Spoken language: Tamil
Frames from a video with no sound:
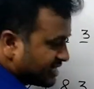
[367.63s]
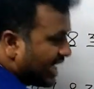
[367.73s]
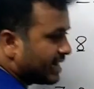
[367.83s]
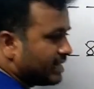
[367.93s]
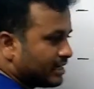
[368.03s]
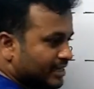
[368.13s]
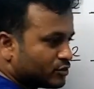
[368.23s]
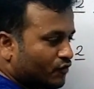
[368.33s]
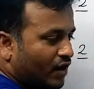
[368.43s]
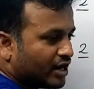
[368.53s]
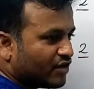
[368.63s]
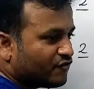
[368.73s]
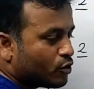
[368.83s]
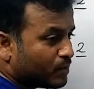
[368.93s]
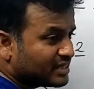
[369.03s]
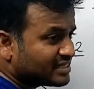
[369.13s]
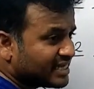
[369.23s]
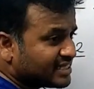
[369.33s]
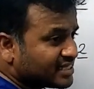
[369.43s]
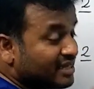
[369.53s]
சிக்ஸ் கேரி இருக்கு ஸோ ஃபார்ட்டி ஃபோர்
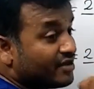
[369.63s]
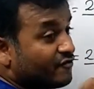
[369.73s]
சிக்ஸ்